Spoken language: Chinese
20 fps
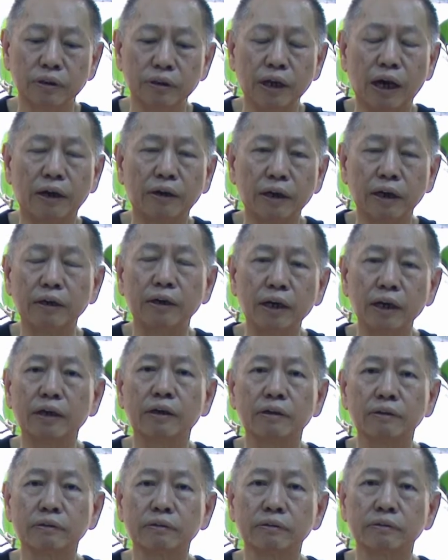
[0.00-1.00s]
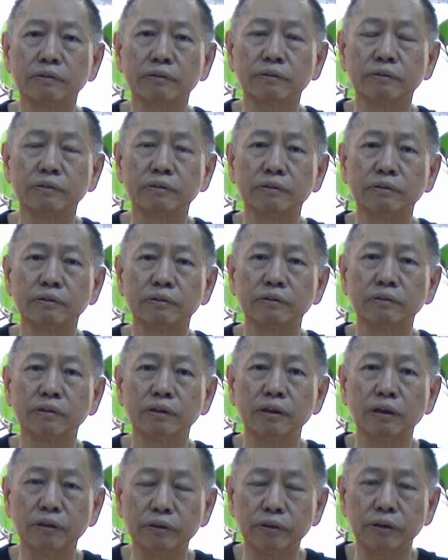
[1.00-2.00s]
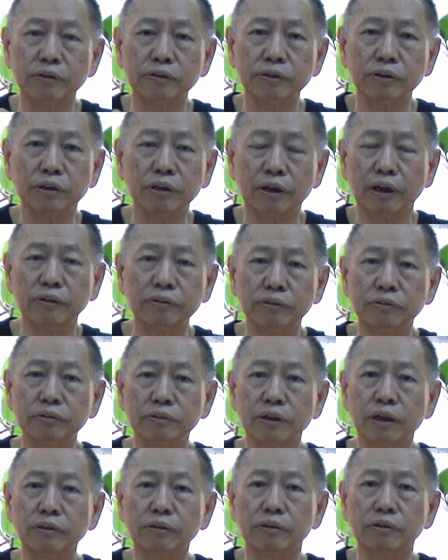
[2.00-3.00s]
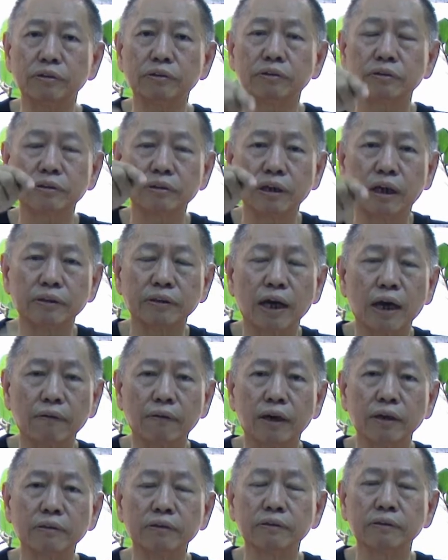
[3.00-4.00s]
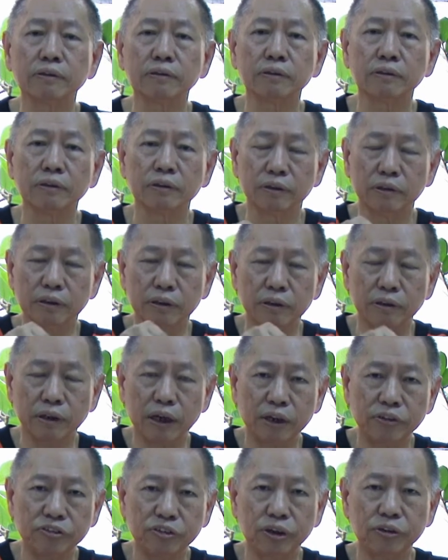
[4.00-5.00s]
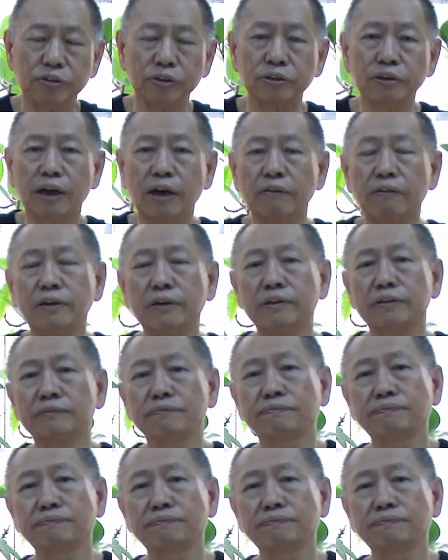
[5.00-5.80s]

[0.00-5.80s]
两年内，或者是一年之间，就甲台湾，伊就来接收台湾。